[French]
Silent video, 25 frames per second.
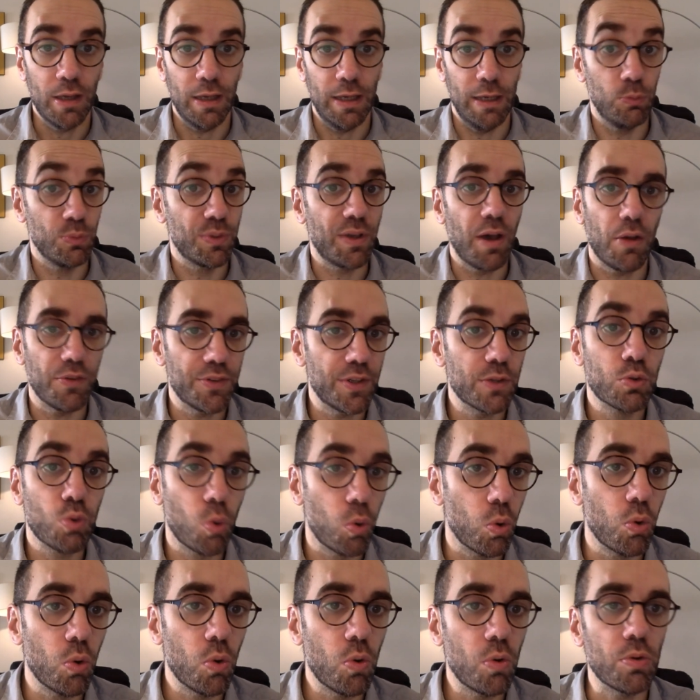et une quarantaine
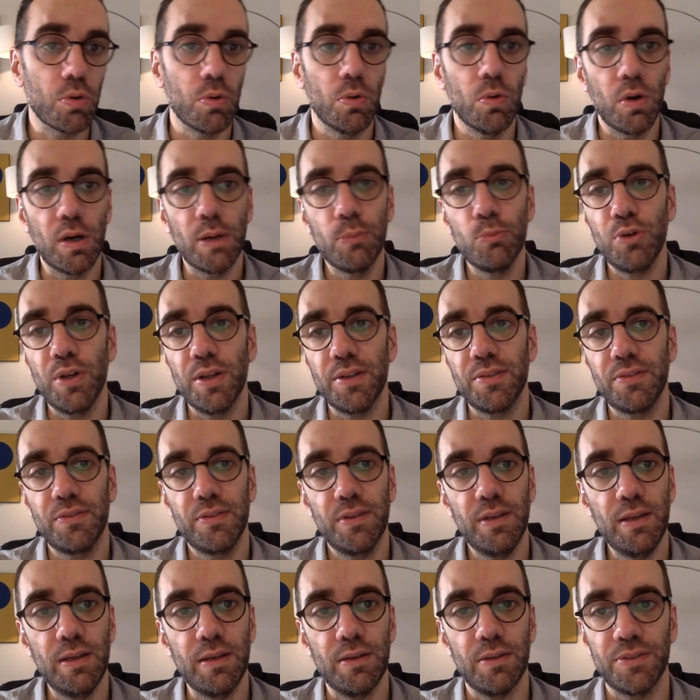trop longue aurait
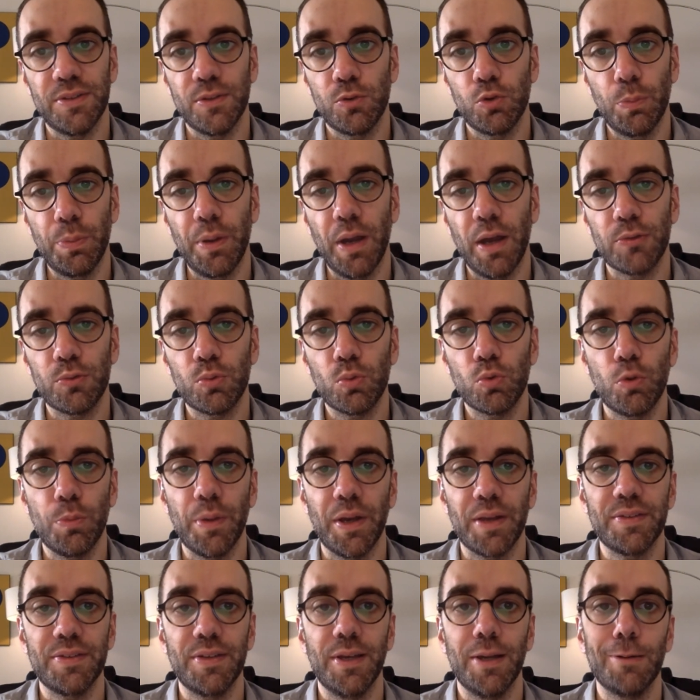menacé euh, cette opération
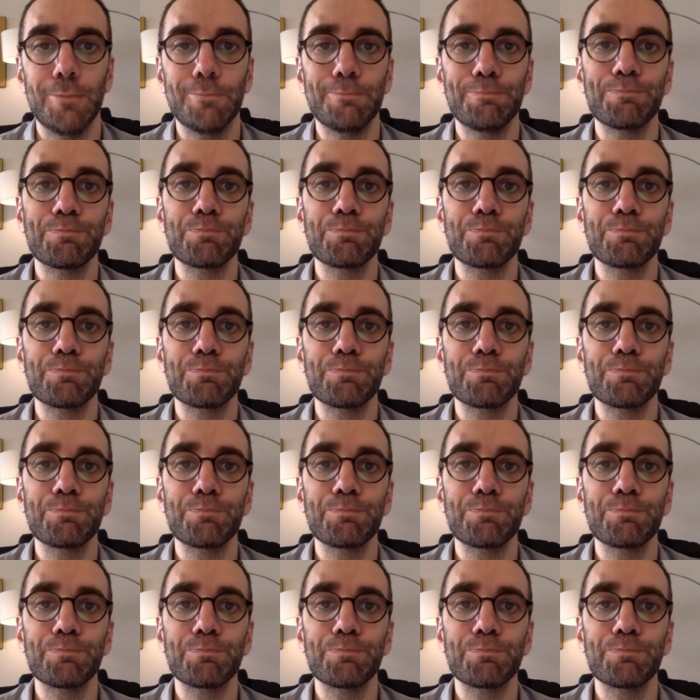commerciale.